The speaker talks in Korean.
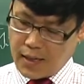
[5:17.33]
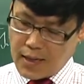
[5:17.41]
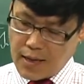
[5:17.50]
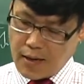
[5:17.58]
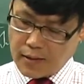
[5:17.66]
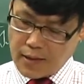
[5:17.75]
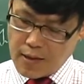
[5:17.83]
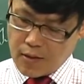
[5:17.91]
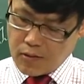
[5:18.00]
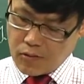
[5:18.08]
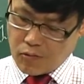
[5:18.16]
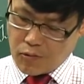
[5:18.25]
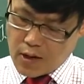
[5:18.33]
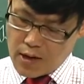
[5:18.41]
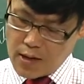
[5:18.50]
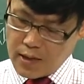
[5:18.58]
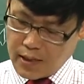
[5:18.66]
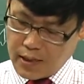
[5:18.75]
1년 1년
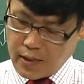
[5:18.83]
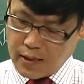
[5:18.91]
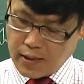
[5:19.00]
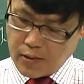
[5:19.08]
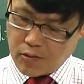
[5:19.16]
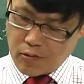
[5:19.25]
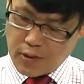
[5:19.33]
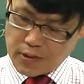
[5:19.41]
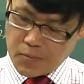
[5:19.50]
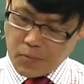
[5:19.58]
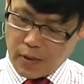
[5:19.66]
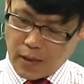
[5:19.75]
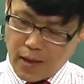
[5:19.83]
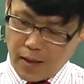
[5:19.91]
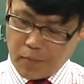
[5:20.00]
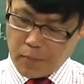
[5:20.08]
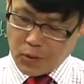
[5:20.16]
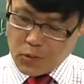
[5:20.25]
6월, 2년 2년 6월, 3년에
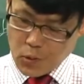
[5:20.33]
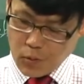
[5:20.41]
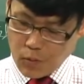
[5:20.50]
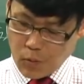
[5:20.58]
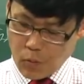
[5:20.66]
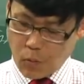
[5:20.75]
몇 종?